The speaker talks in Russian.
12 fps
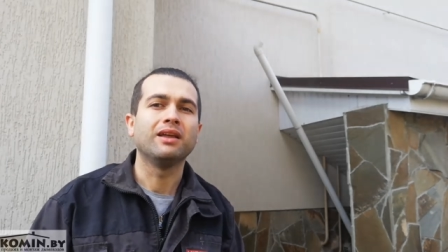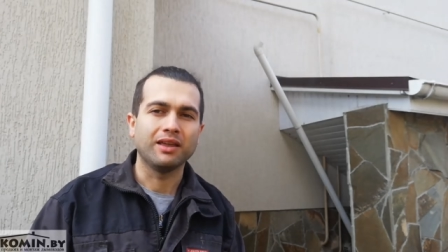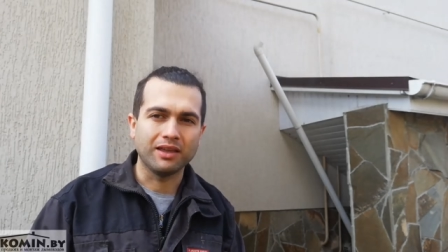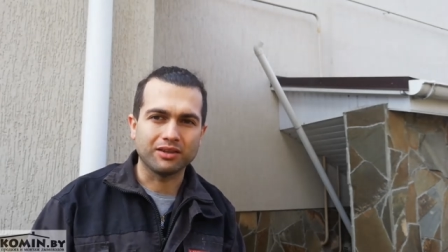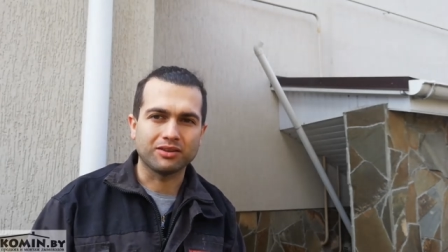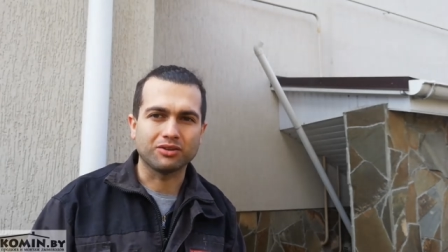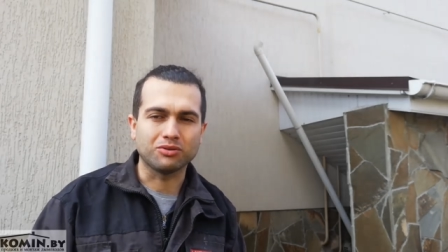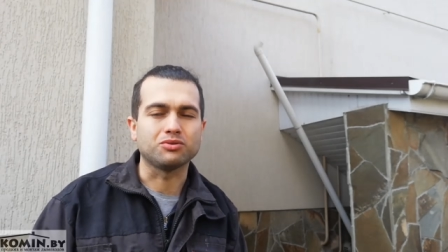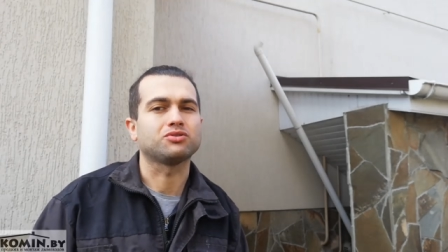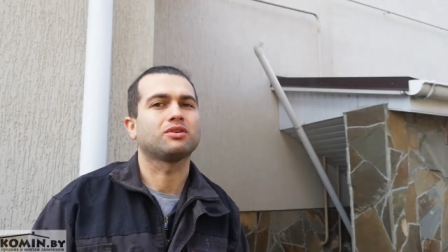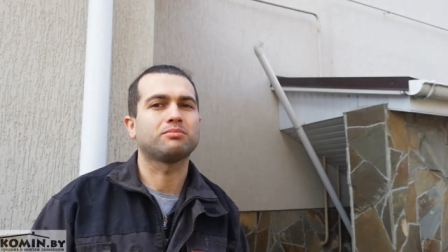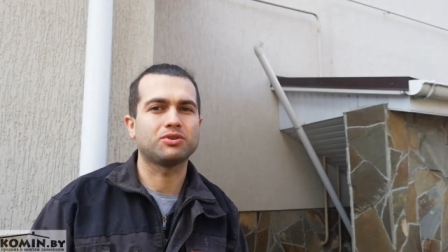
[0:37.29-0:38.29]
И это
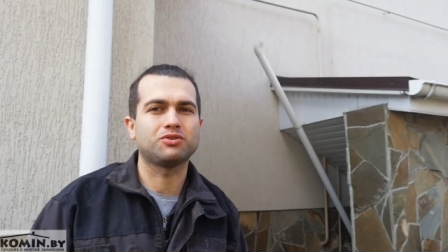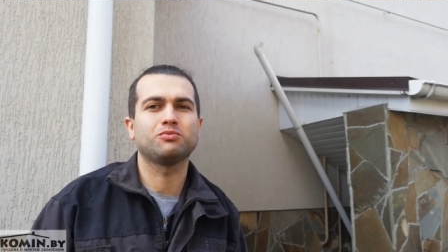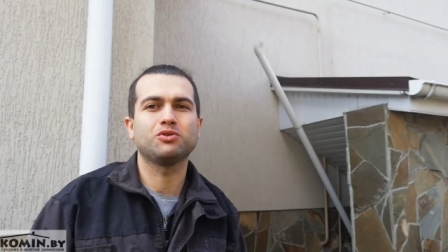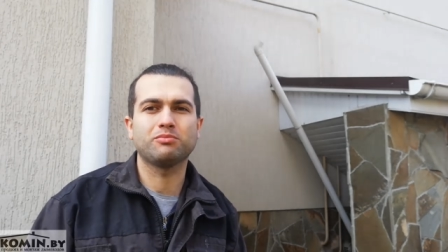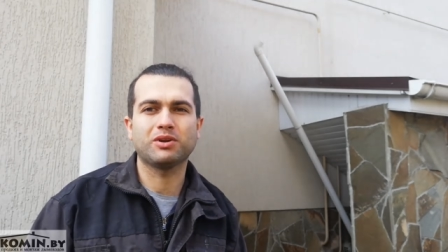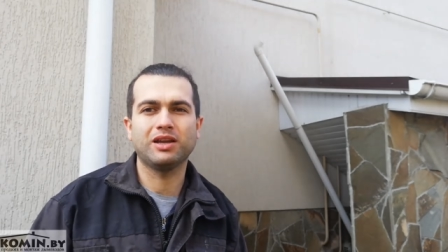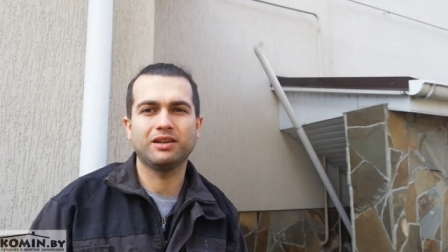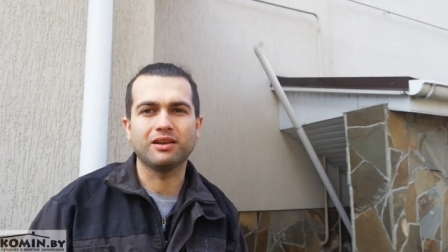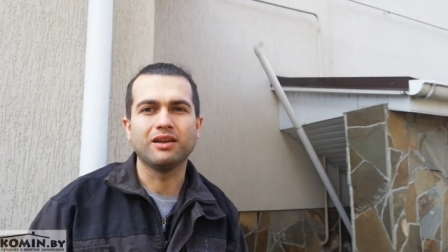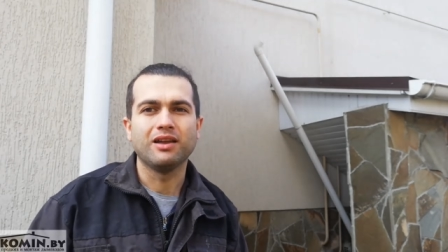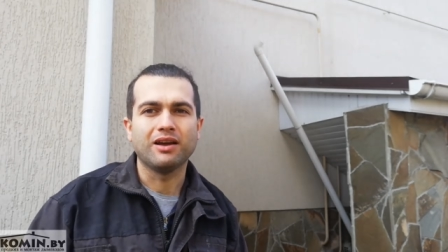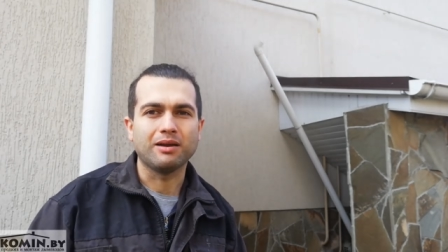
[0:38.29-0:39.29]
точно. А почему неправильно?
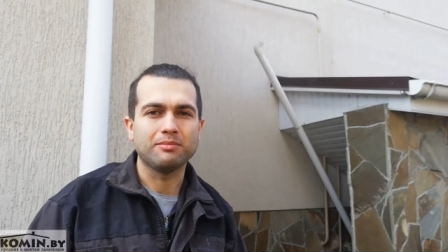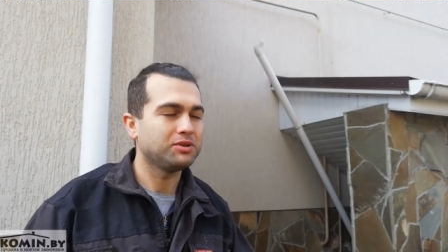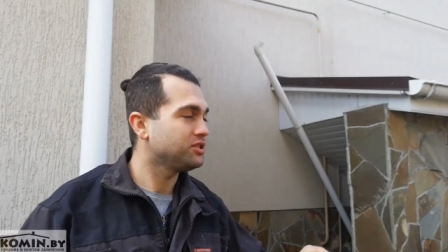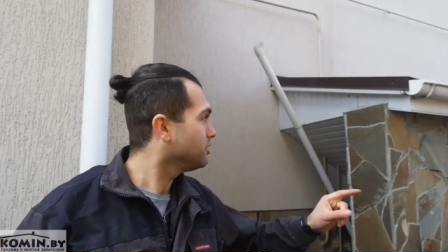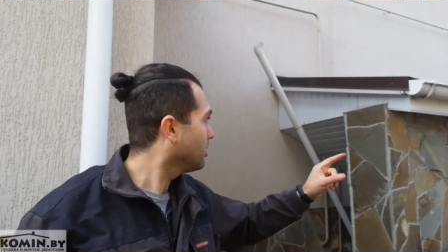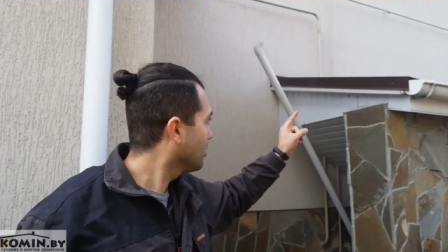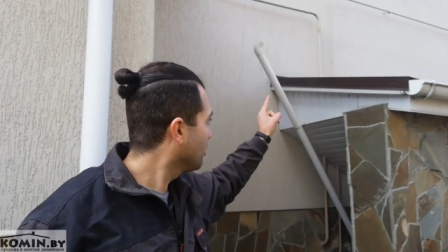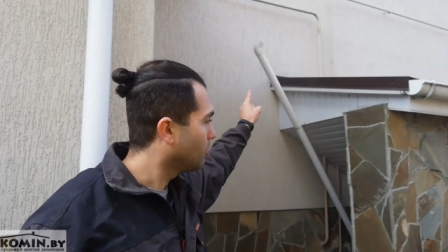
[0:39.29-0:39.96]
Объясняю.